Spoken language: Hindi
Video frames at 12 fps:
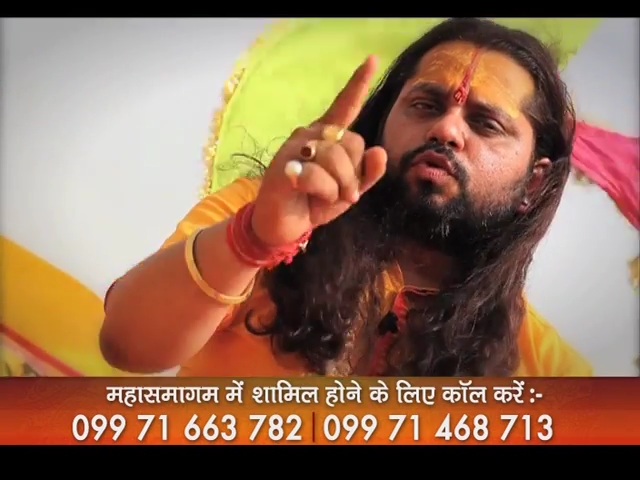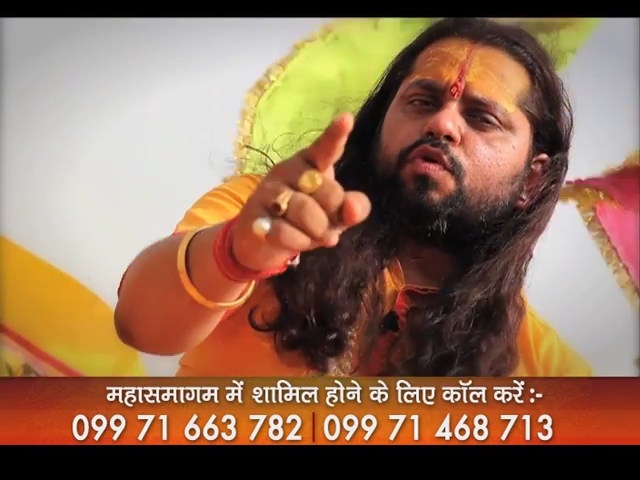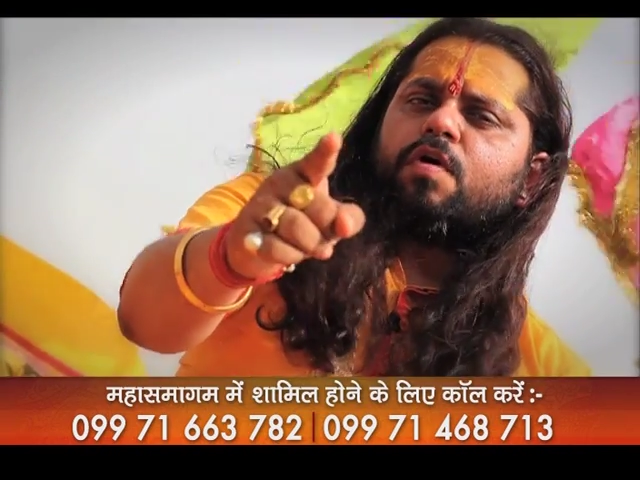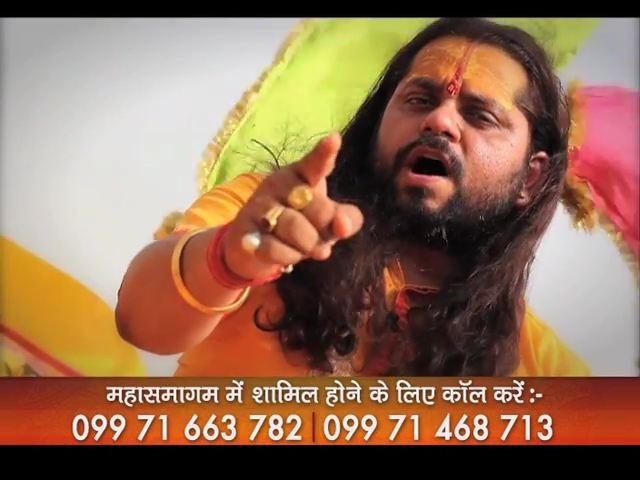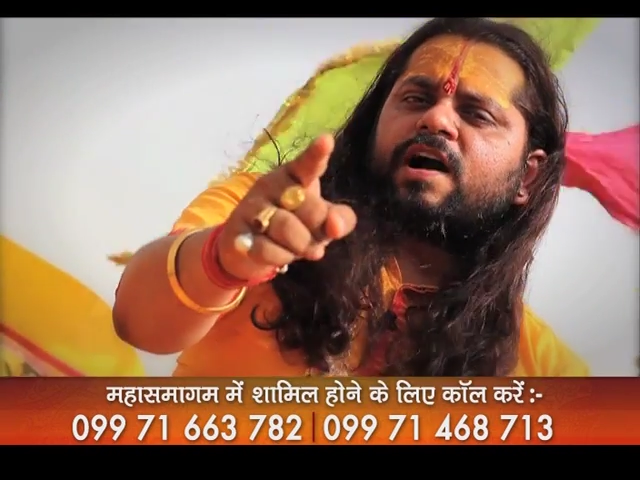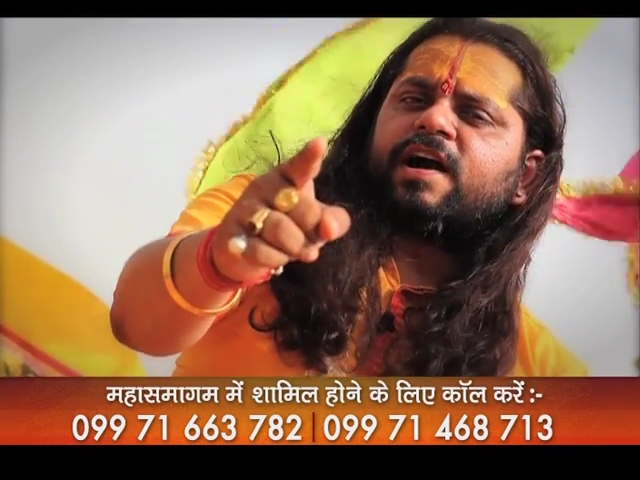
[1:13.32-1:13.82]
तू
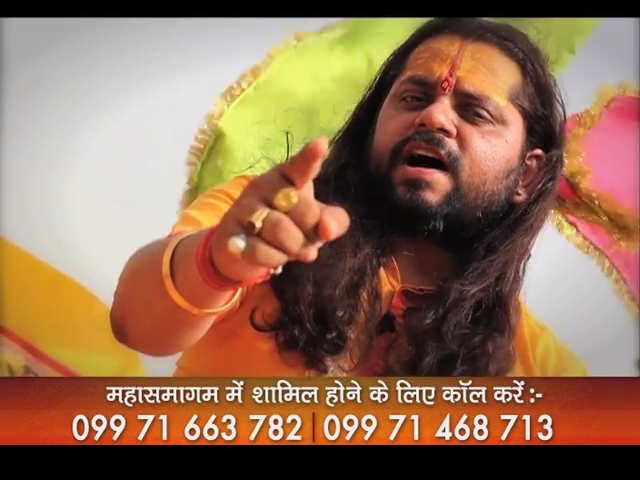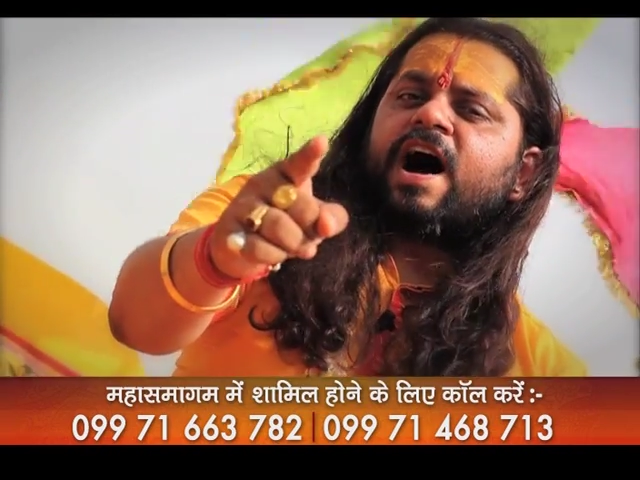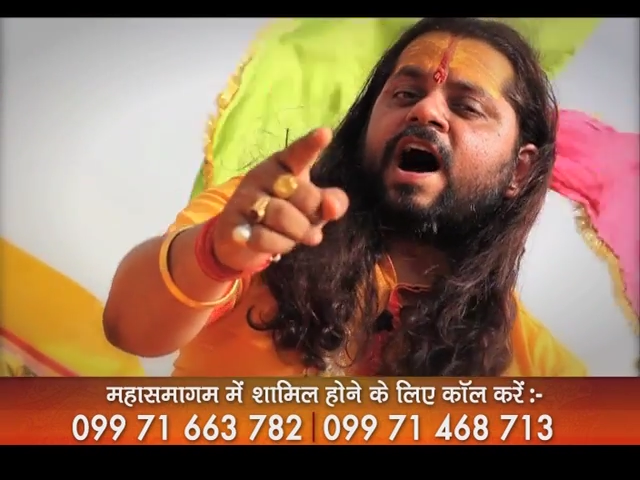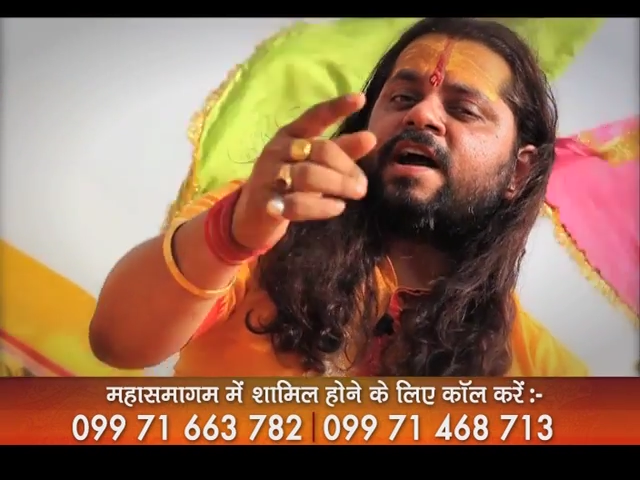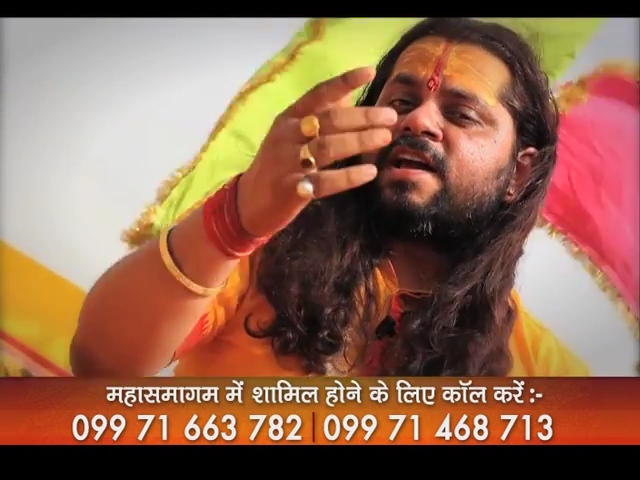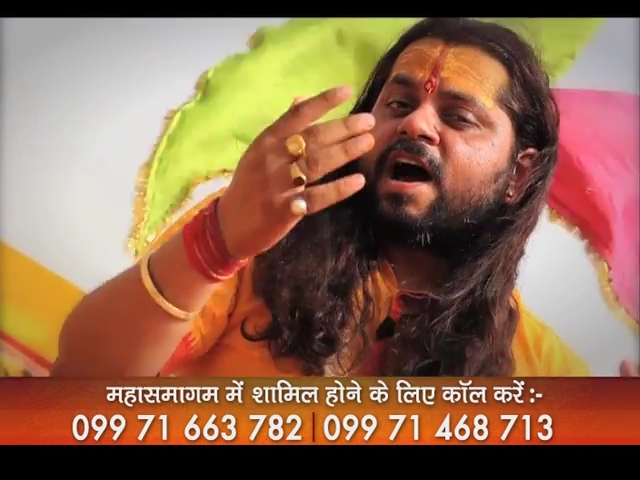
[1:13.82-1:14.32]
अगर
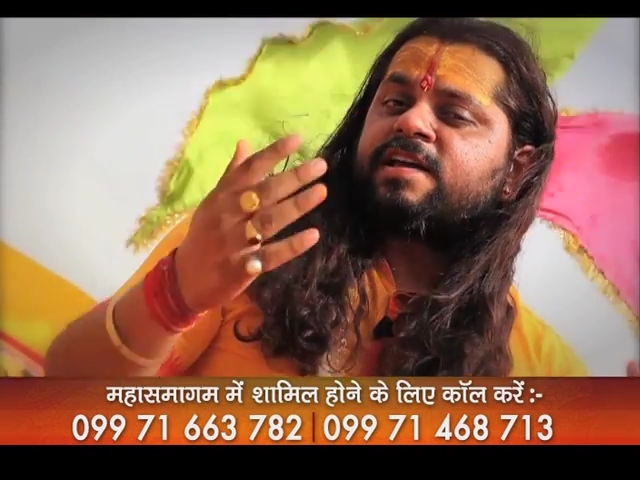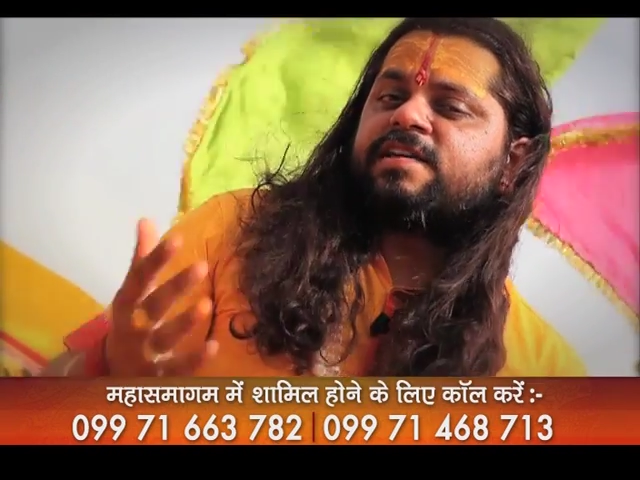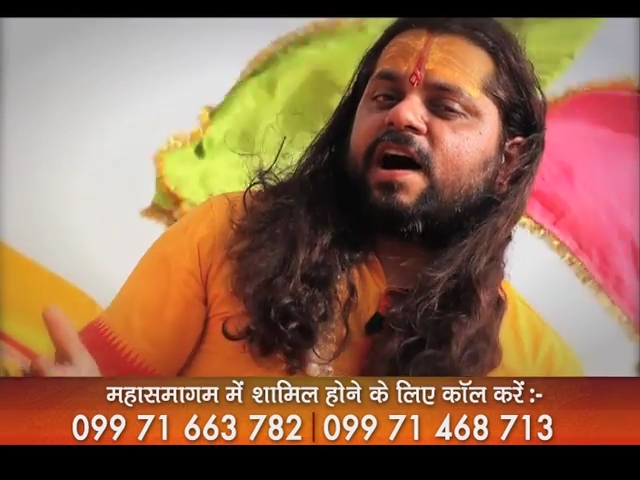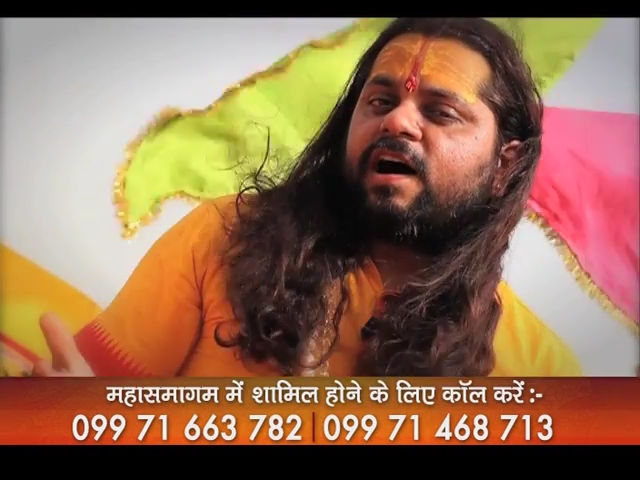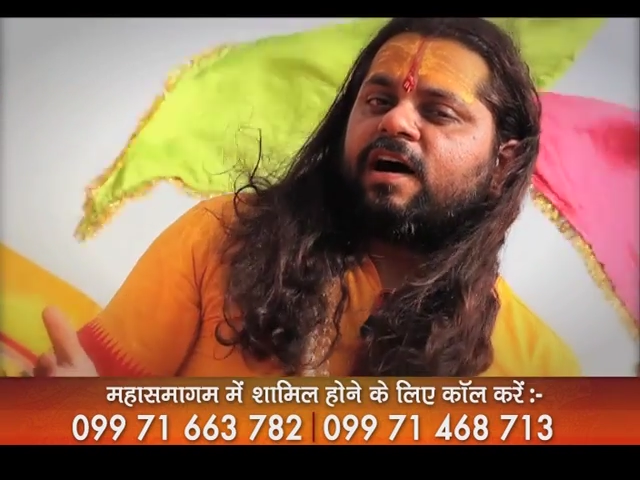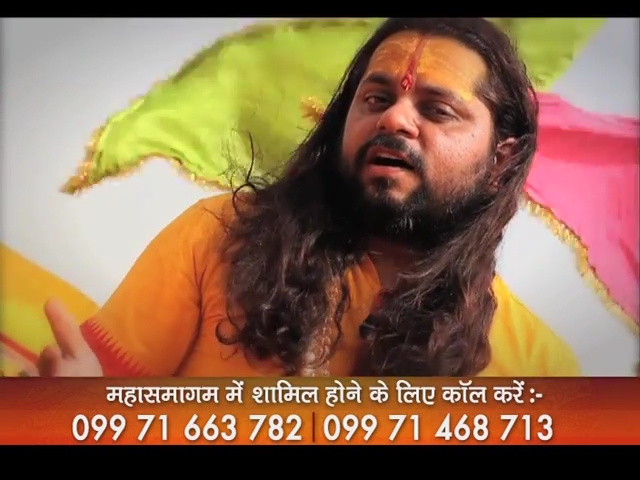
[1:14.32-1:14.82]
आया
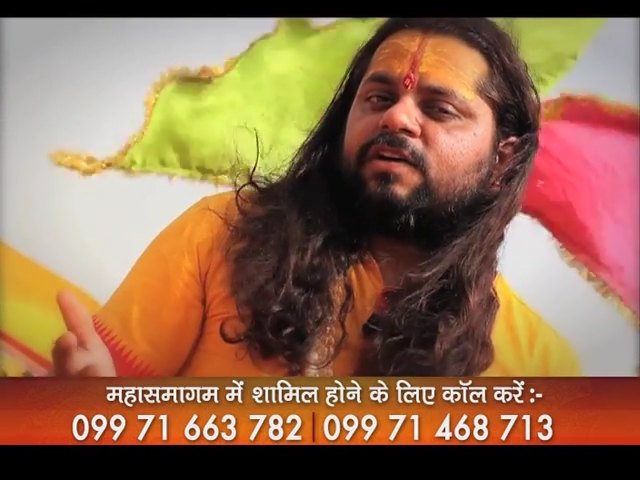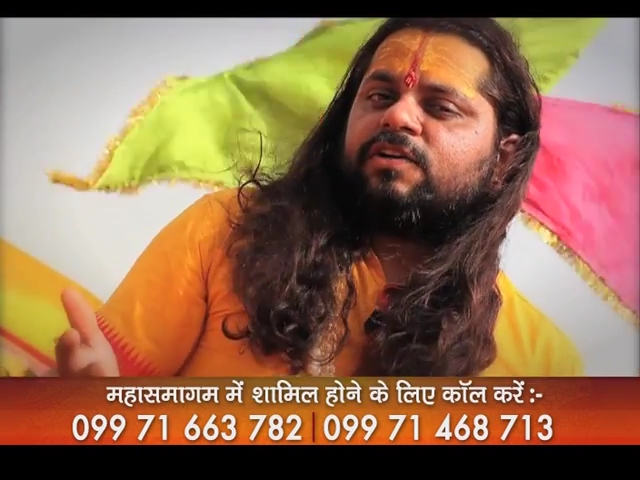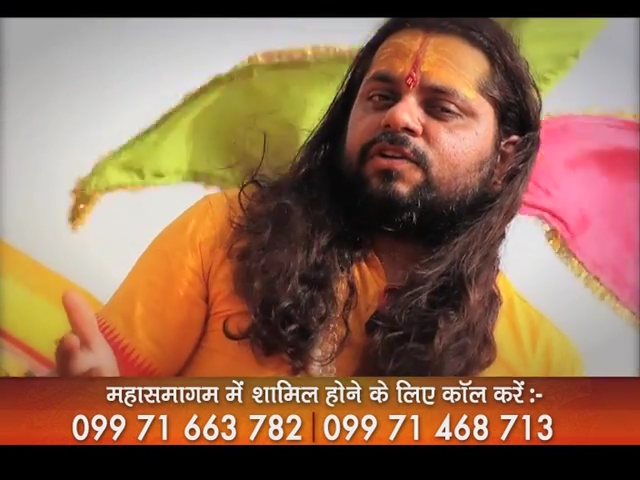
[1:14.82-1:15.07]
यहाँ